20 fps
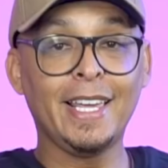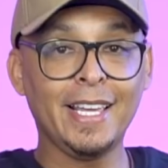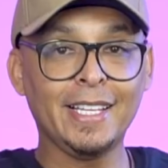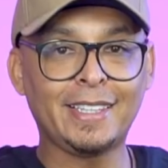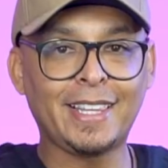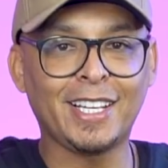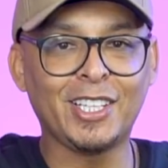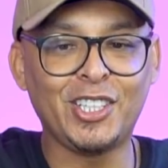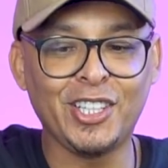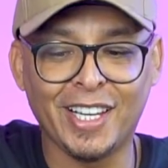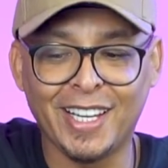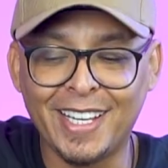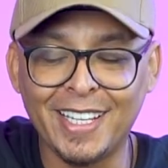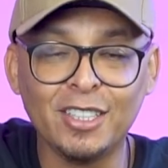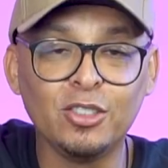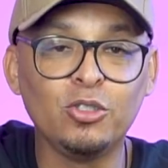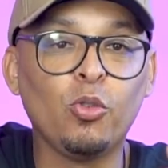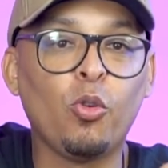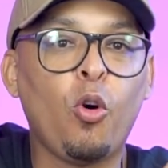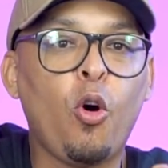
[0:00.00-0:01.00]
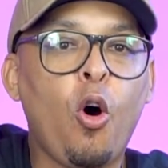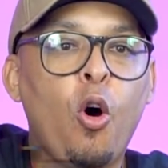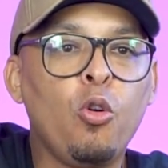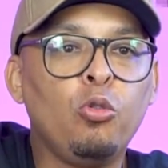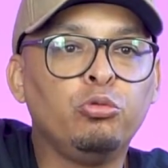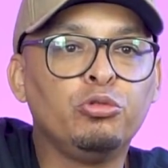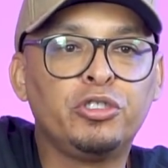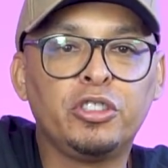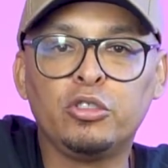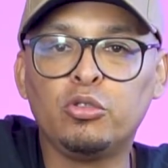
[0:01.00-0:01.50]
E tá chegando
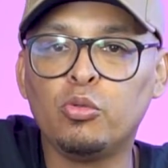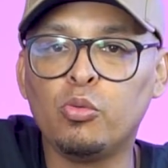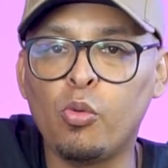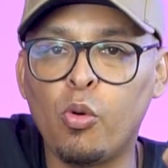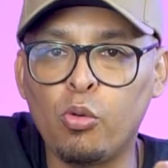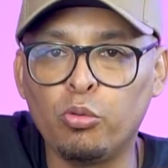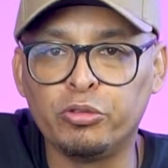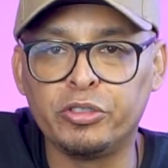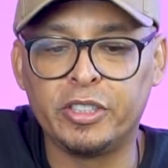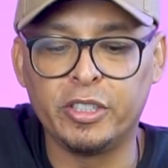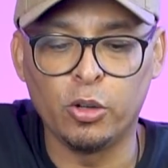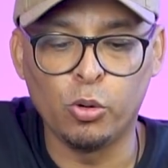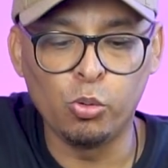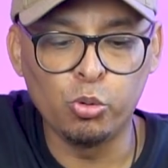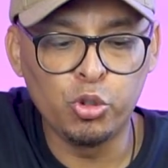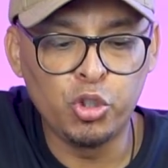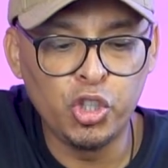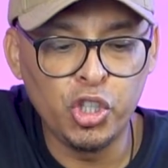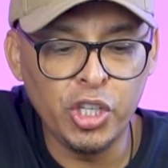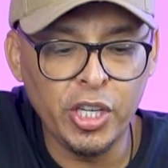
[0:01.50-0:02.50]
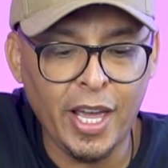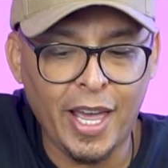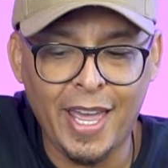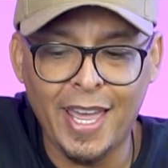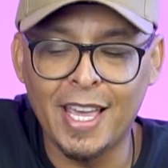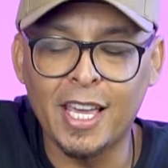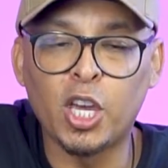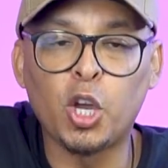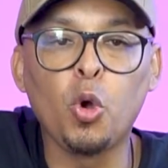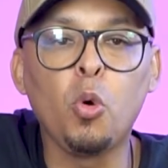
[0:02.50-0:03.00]
11 do 11, o dia
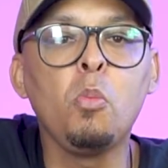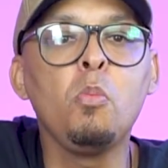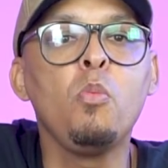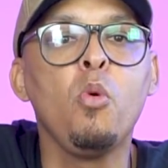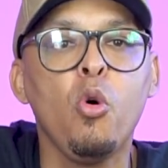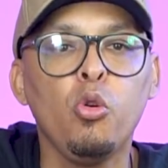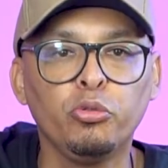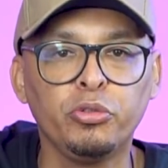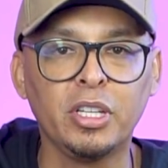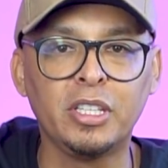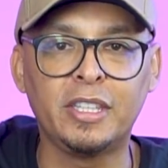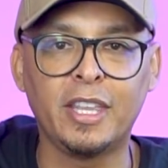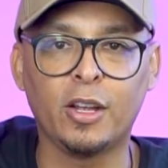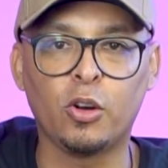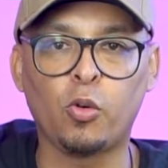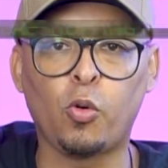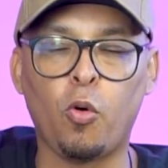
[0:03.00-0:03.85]
em que o mundo inteiro